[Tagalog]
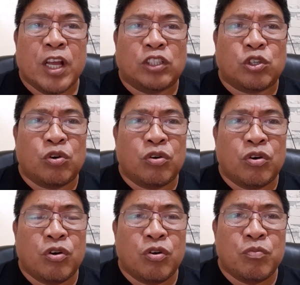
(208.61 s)
So,
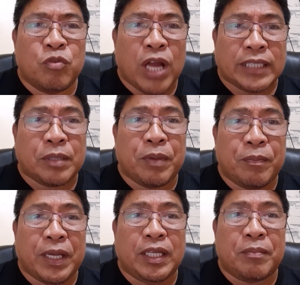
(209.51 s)
mula sa
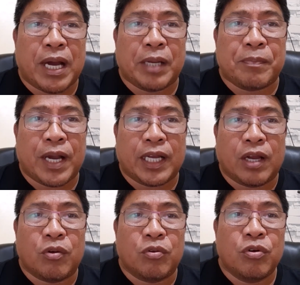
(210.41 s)
bibig ni Manny
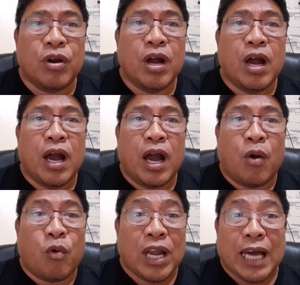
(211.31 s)
Pacquiao,
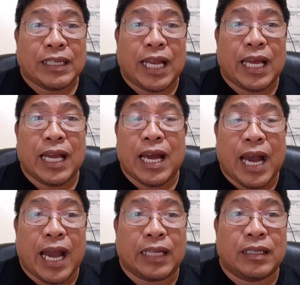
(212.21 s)
wala talaga
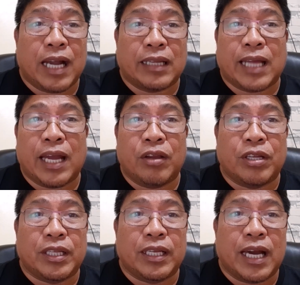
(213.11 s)
kahit nga tayo
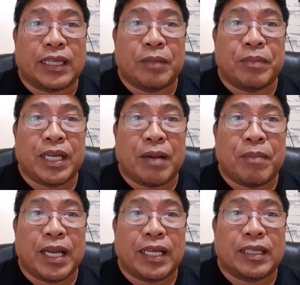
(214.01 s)
hindi natin
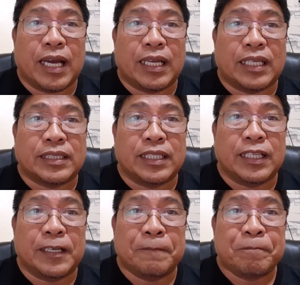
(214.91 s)
binabalita na
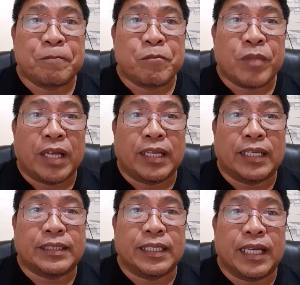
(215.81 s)
si na
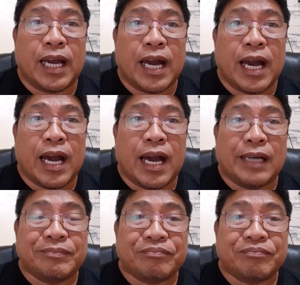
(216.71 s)
si uh,